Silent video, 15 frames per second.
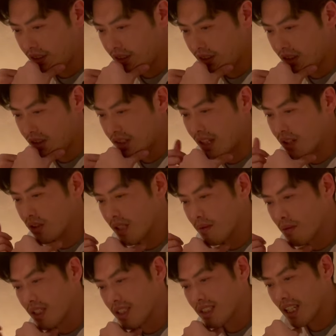no te
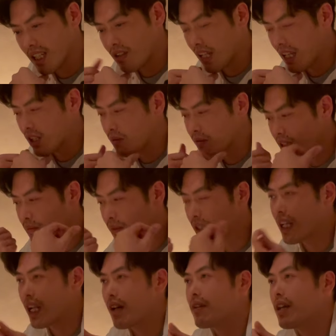molesta a la hora de comer, pero
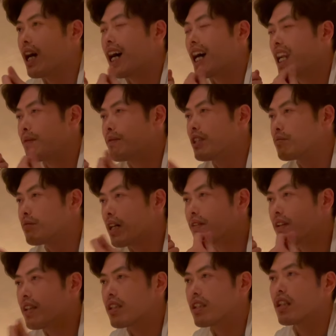a la, misma
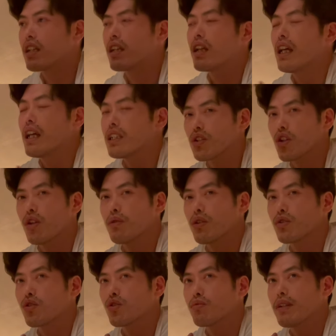vez es
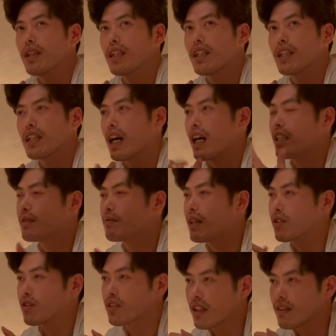como súper
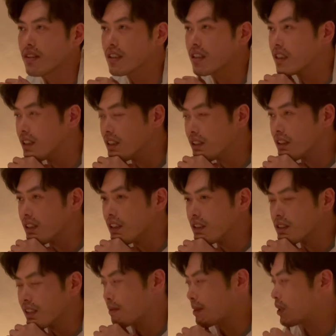animado, ¿sabes?
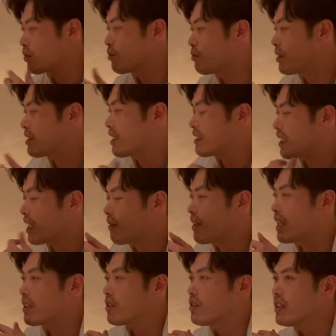O sea, pero tú puedes estar
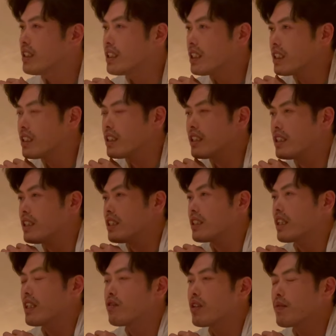hablando y,
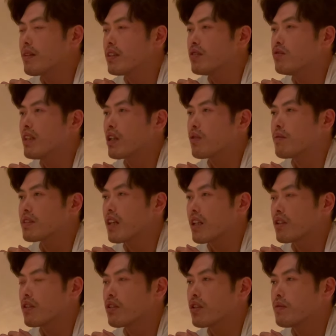tener una,
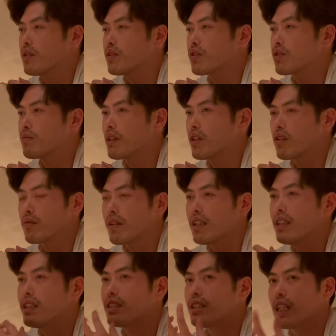conversación como súper
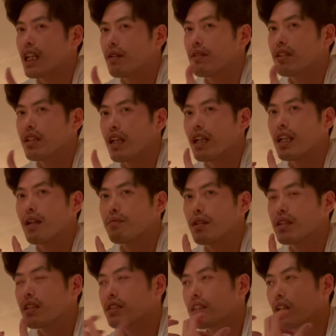normal y a la vez el
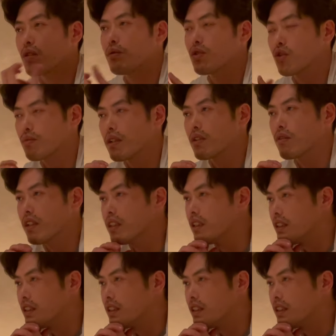ambiente está como súper guay.